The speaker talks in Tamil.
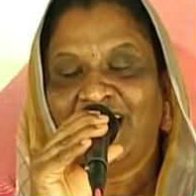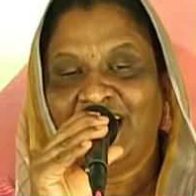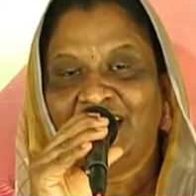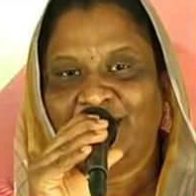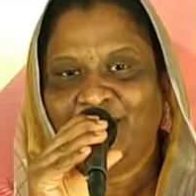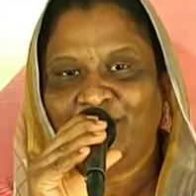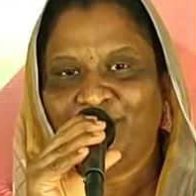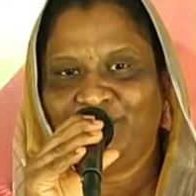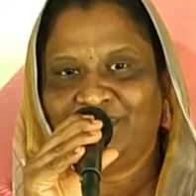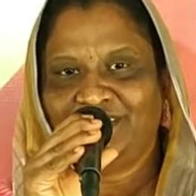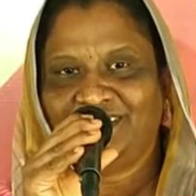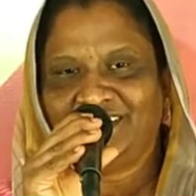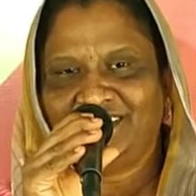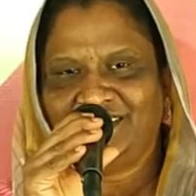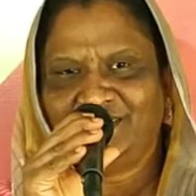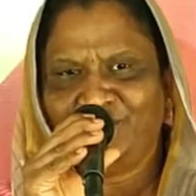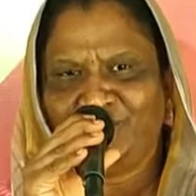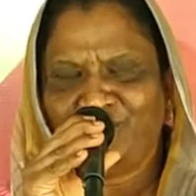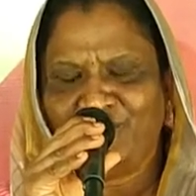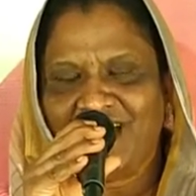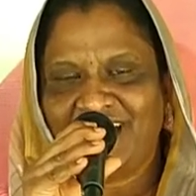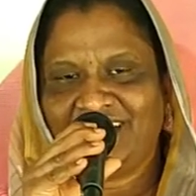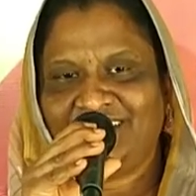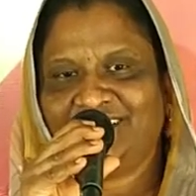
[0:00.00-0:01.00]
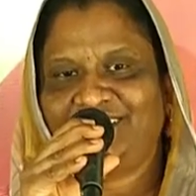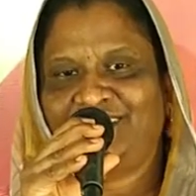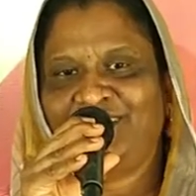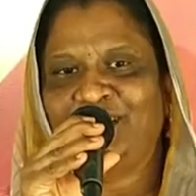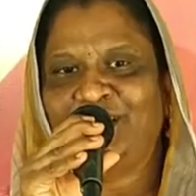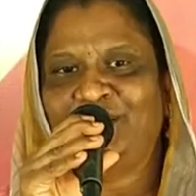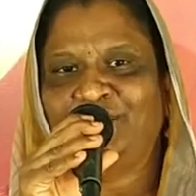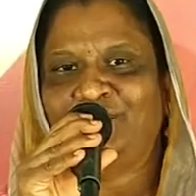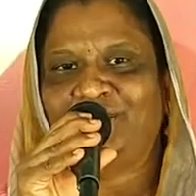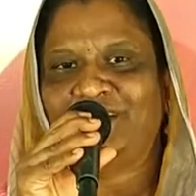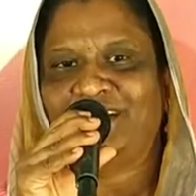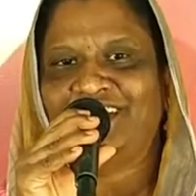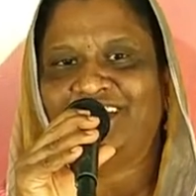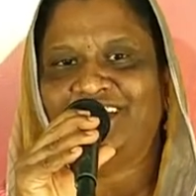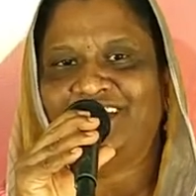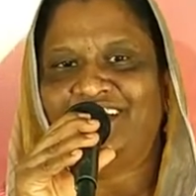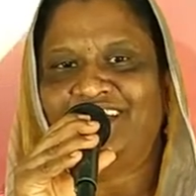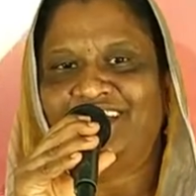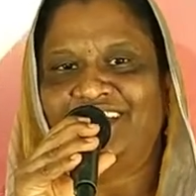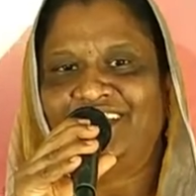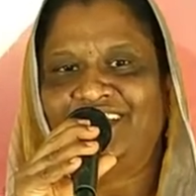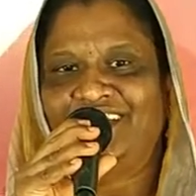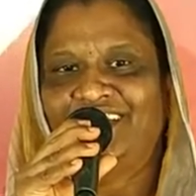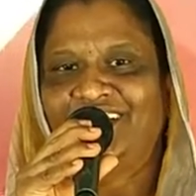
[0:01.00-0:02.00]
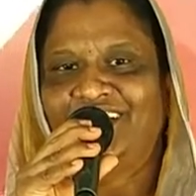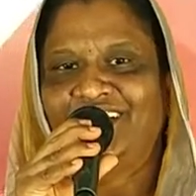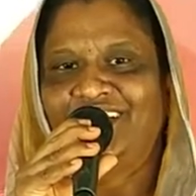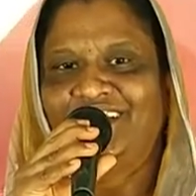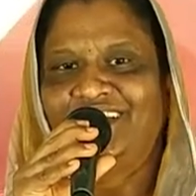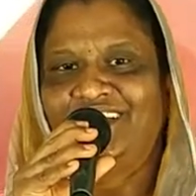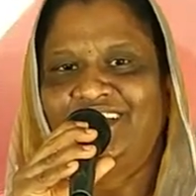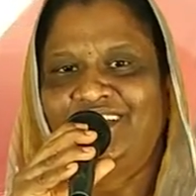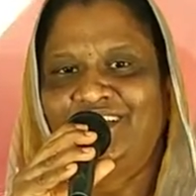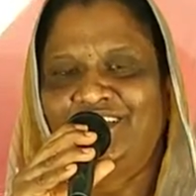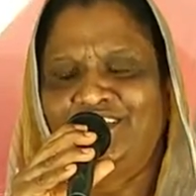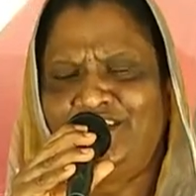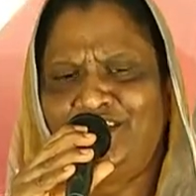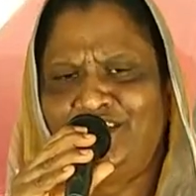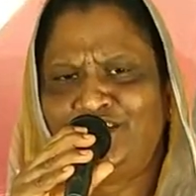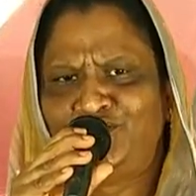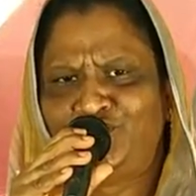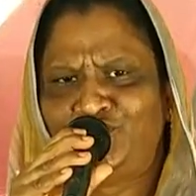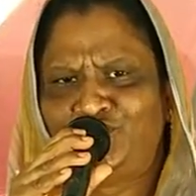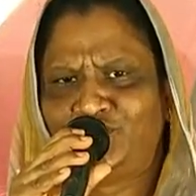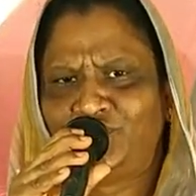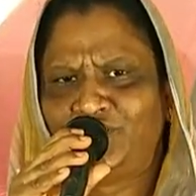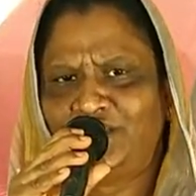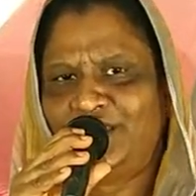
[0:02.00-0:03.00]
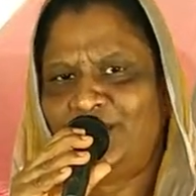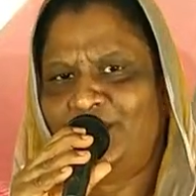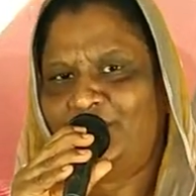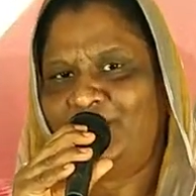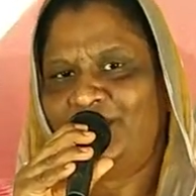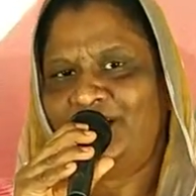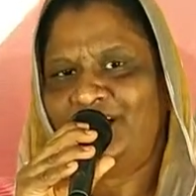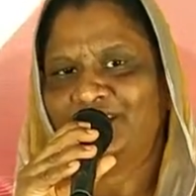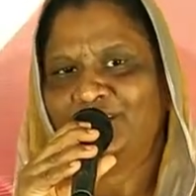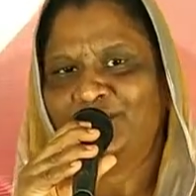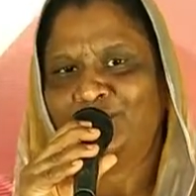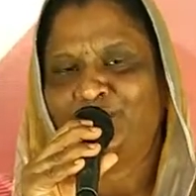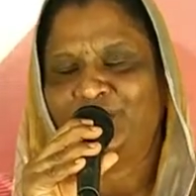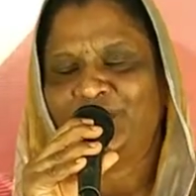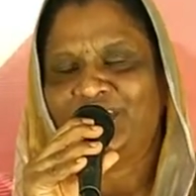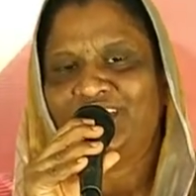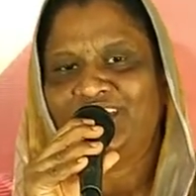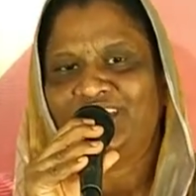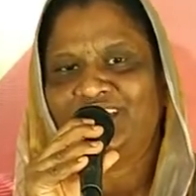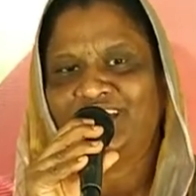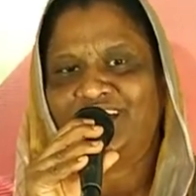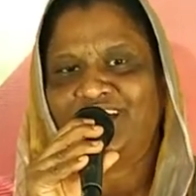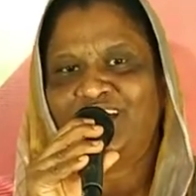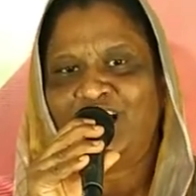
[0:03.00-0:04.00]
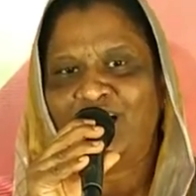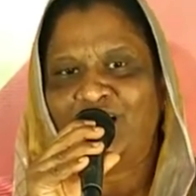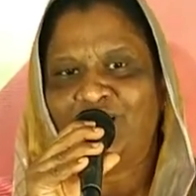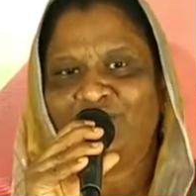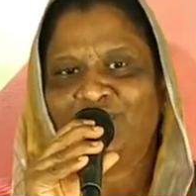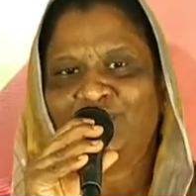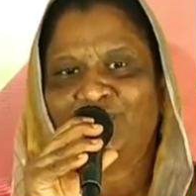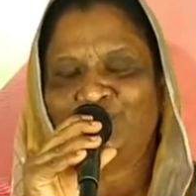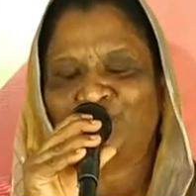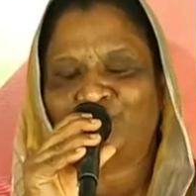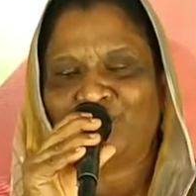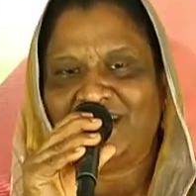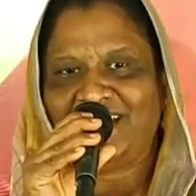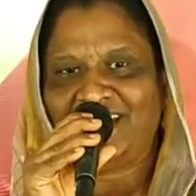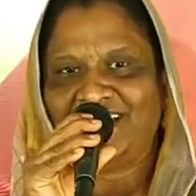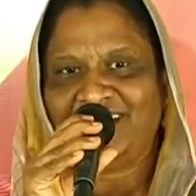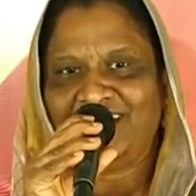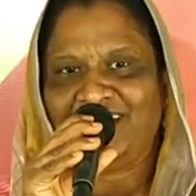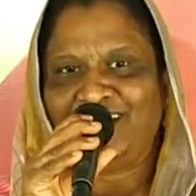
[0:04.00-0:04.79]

ஆண்டவர் தந்த வார்த்தையின்படியாய் நிச்சயமாகவே அவர் உங்களை